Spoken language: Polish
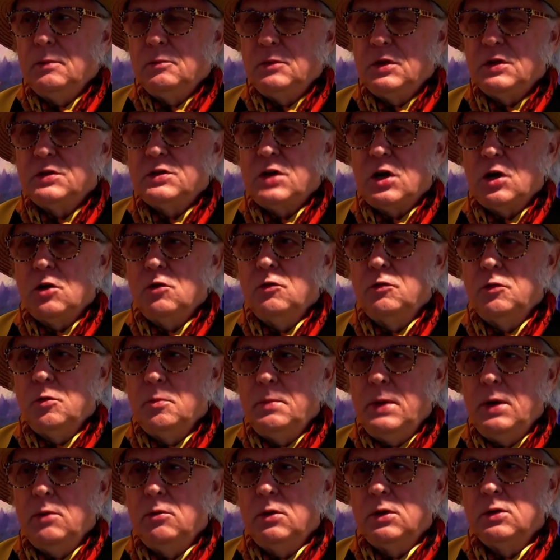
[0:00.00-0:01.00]
tych strachów
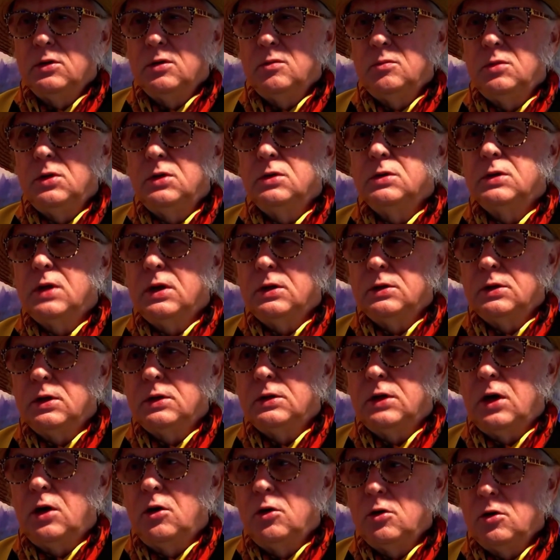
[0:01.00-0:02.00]
ubyło, no bo ta, ta,
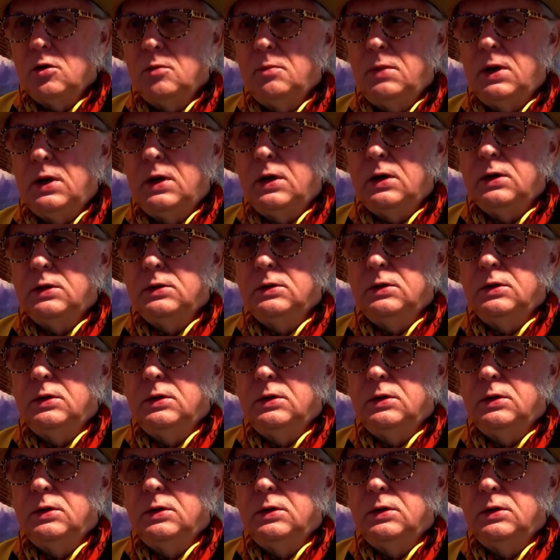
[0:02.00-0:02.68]
ta choroba,